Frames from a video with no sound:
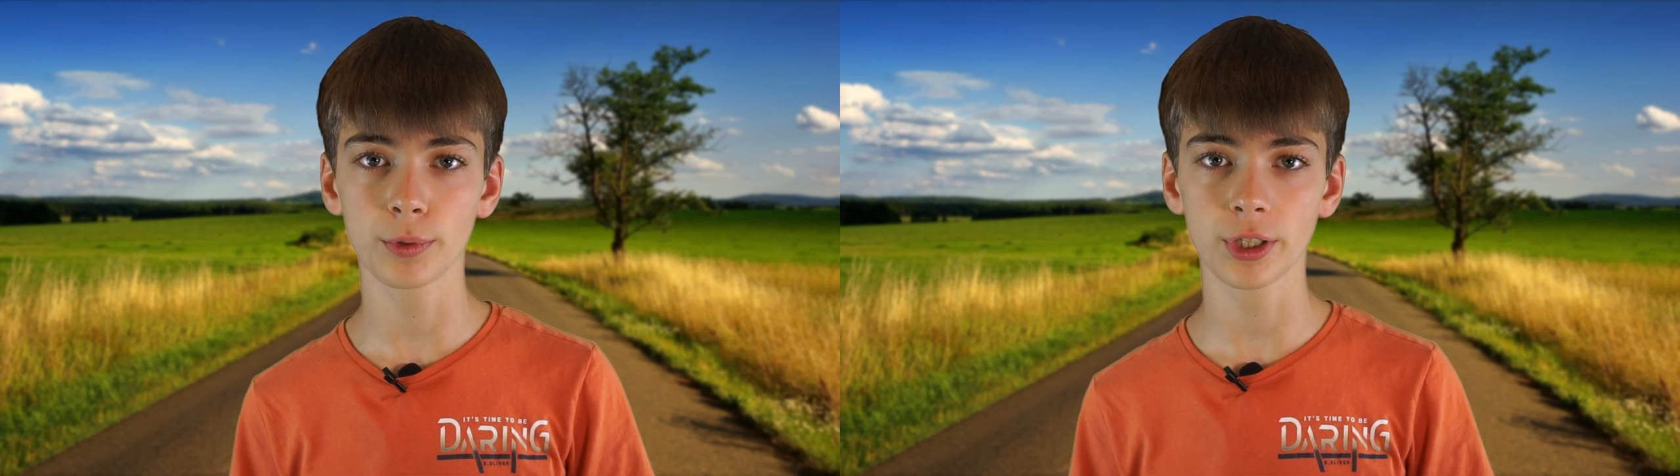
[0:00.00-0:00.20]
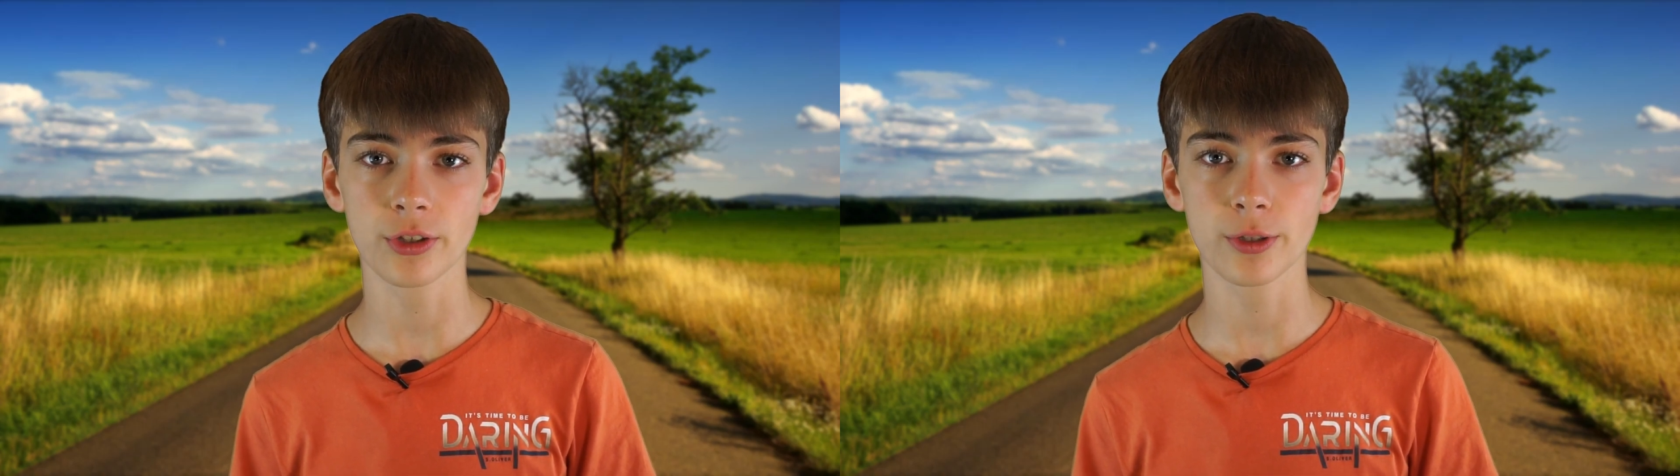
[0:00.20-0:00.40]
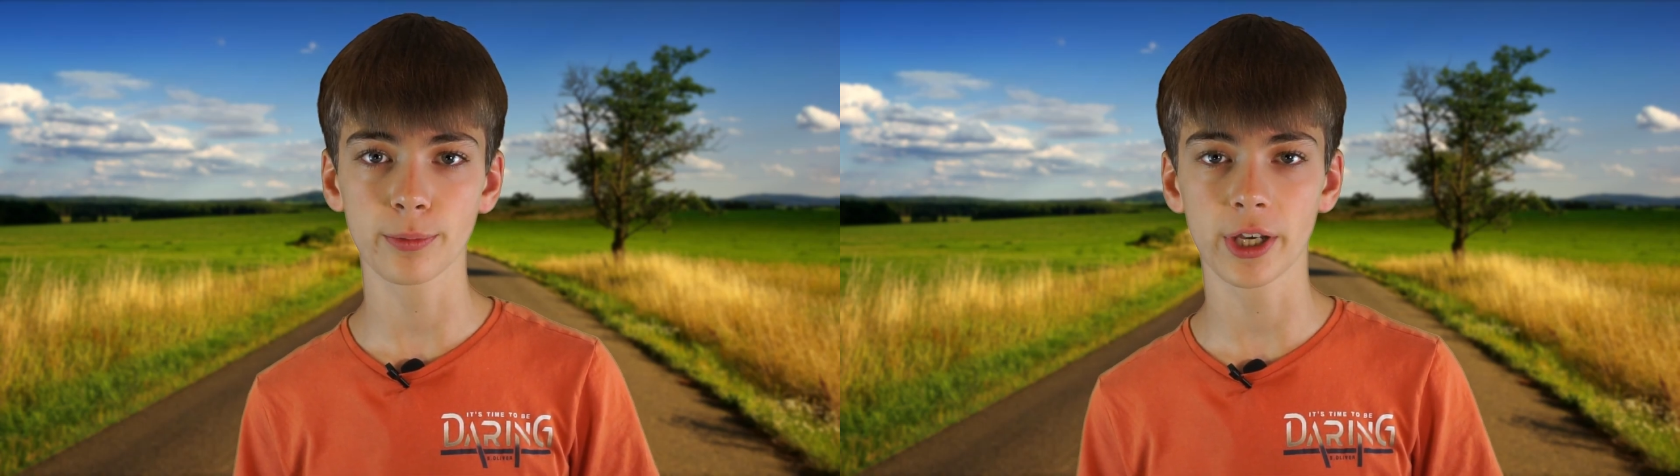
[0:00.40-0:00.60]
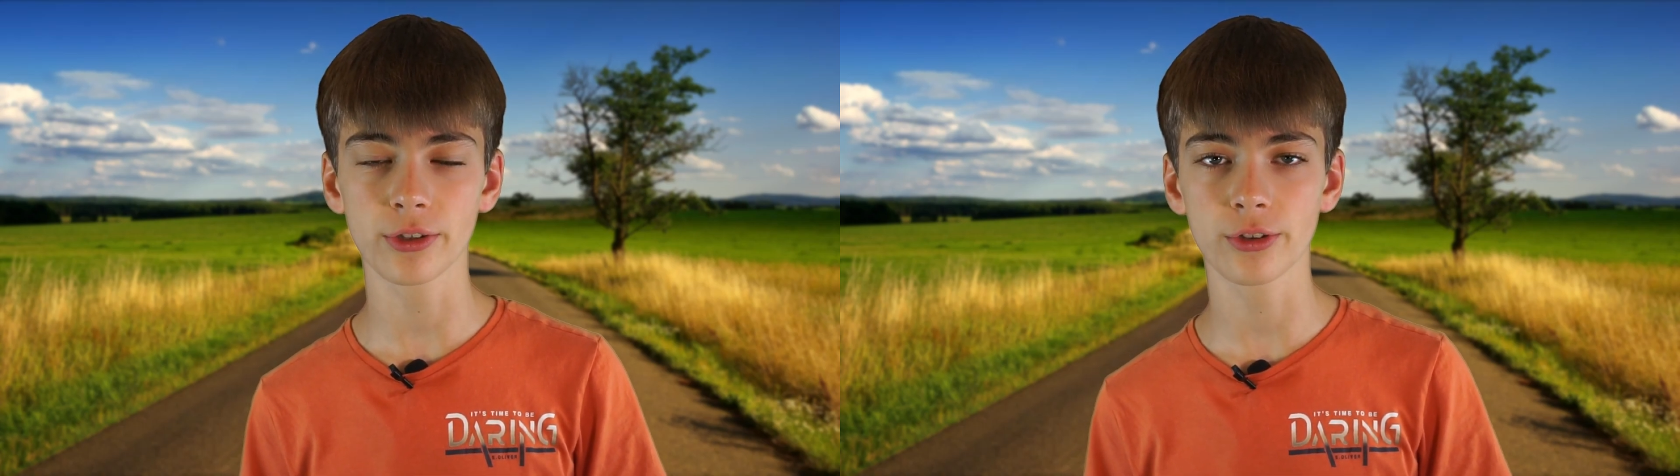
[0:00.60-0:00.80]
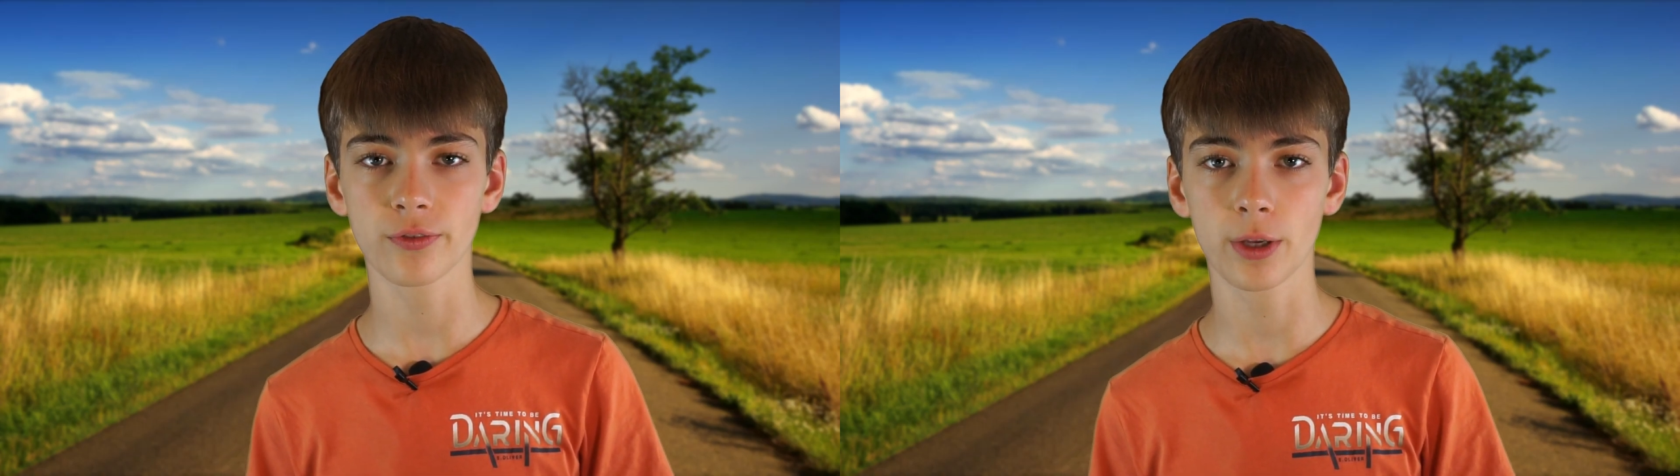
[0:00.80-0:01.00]
Bild aus dem 3
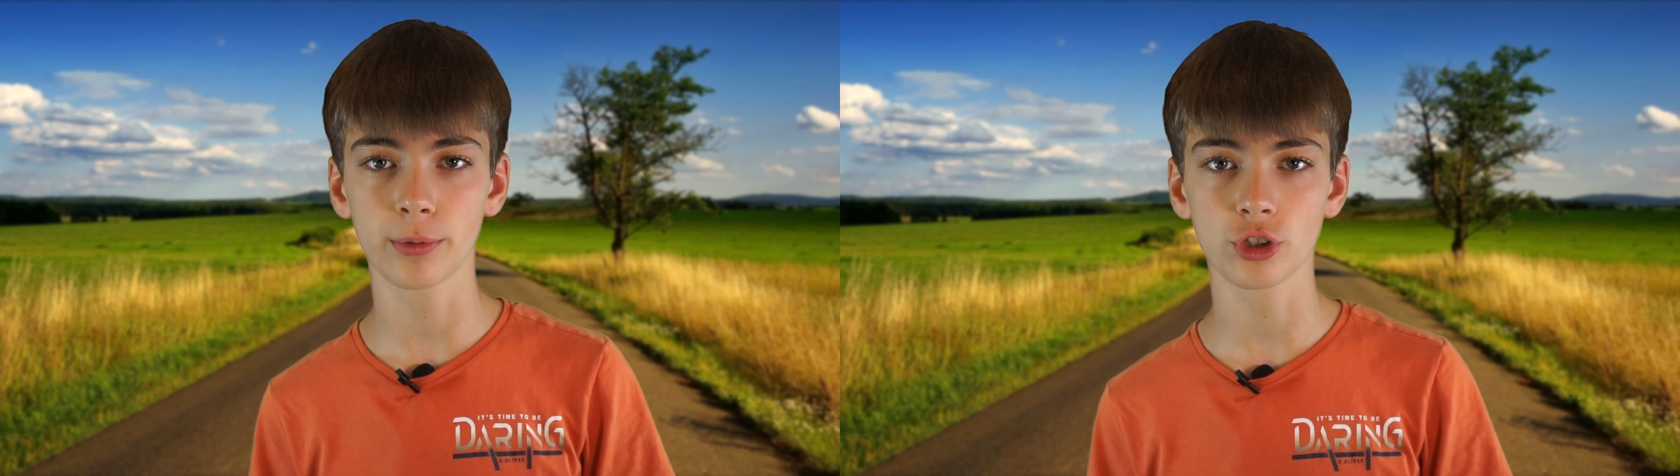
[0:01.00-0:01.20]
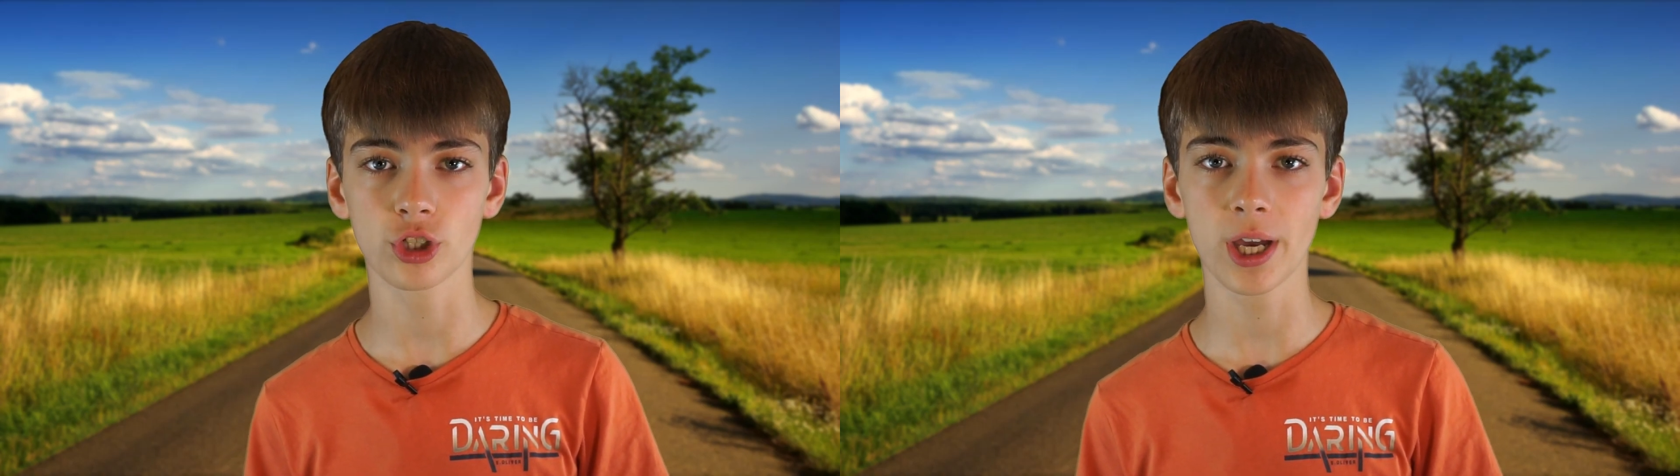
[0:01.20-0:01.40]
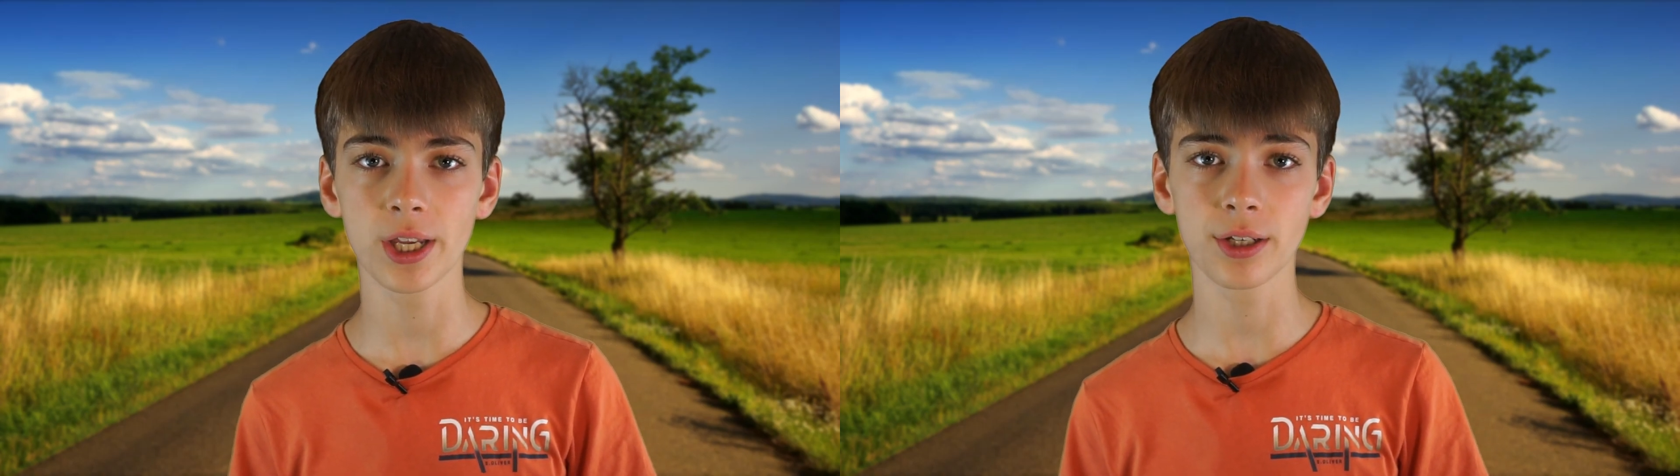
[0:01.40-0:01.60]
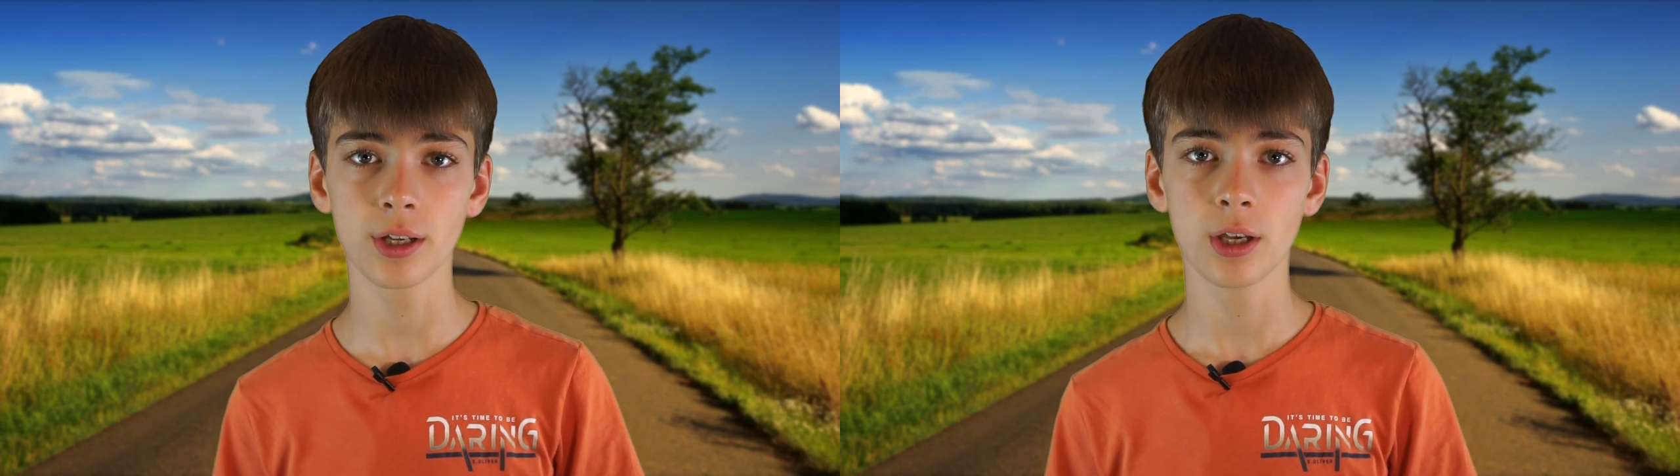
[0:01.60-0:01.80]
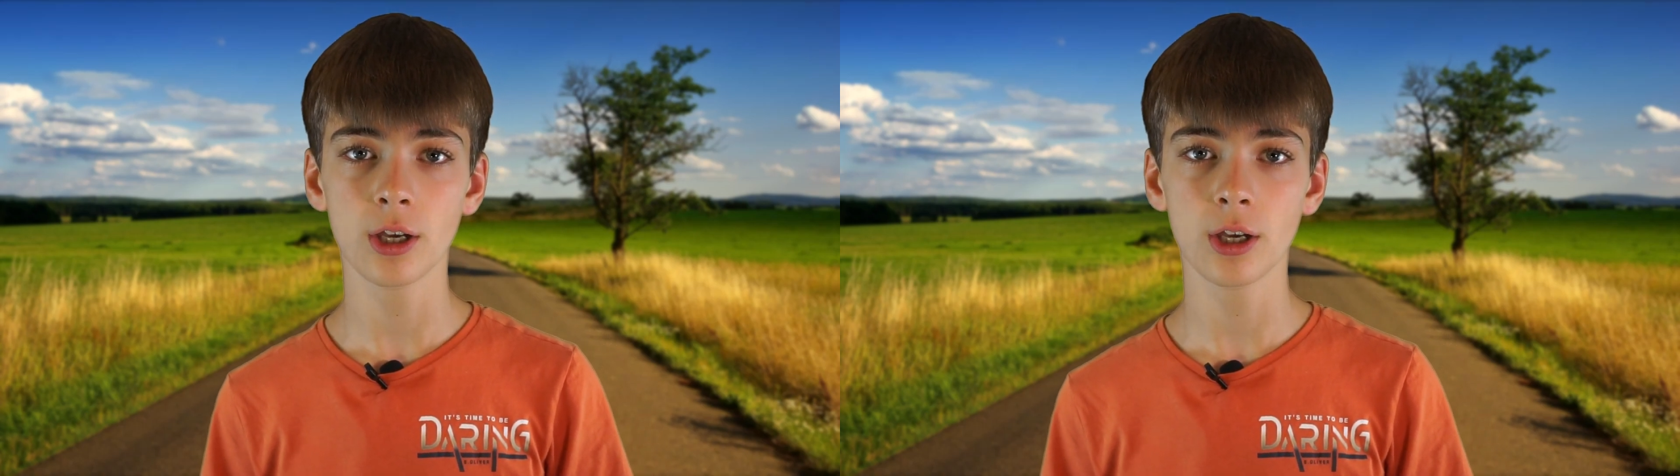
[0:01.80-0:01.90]
zu 2 Bild schneiden